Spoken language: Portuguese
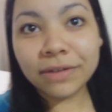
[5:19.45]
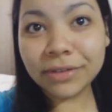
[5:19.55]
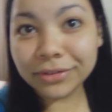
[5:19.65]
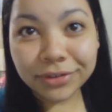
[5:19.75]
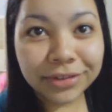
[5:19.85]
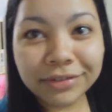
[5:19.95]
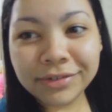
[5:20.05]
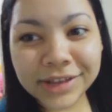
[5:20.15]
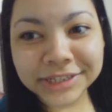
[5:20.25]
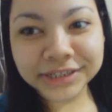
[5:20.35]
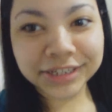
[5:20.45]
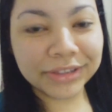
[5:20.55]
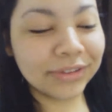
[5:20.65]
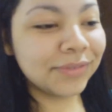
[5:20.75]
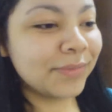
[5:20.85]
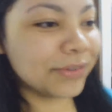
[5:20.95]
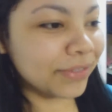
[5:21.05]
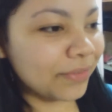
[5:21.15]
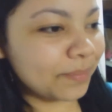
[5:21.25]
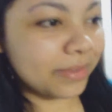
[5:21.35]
Eu já vi todos os vídeos de todo mundo.